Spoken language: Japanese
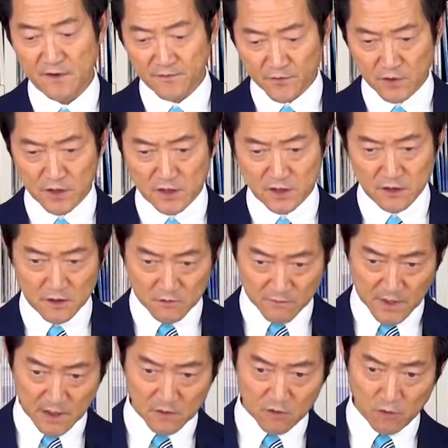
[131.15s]
それに
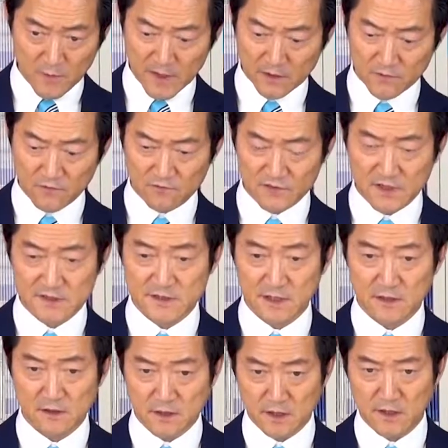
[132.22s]
ワンコメントくだ
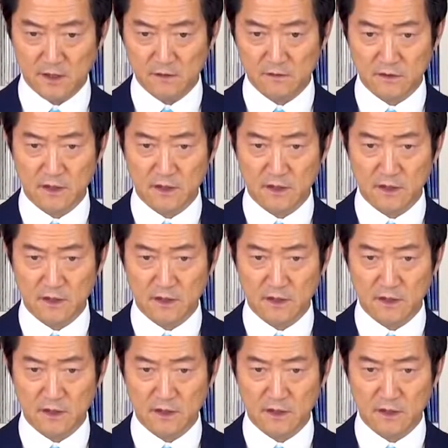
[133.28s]
さいねっ